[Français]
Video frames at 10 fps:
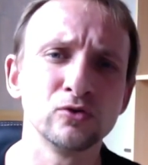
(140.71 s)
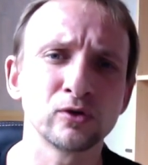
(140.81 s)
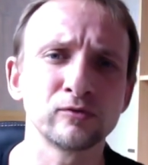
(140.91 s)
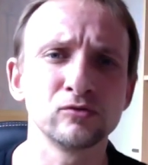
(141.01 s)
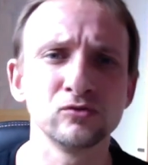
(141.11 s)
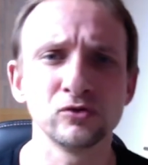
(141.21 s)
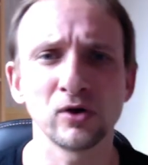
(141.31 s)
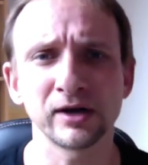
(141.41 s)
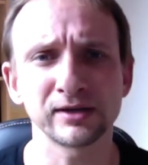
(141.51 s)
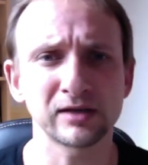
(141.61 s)
Donc vous, il y
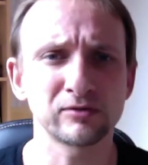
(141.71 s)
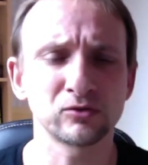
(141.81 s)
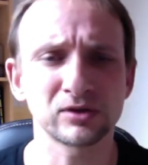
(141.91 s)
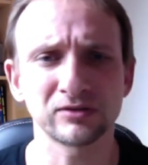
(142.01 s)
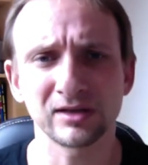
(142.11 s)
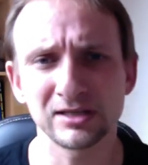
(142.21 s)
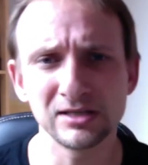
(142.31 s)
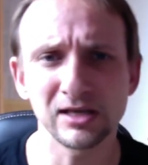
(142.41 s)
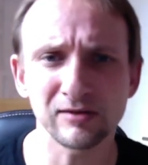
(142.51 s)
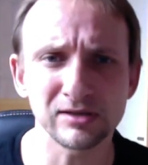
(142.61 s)
aura une révision des
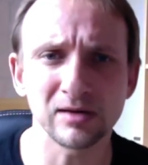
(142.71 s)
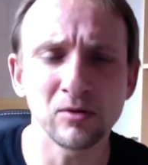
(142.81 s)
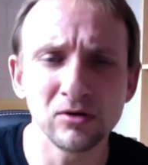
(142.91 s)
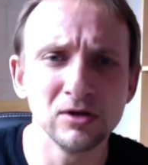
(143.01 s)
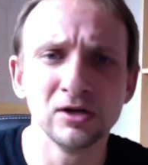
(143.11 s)
acquis et évidemment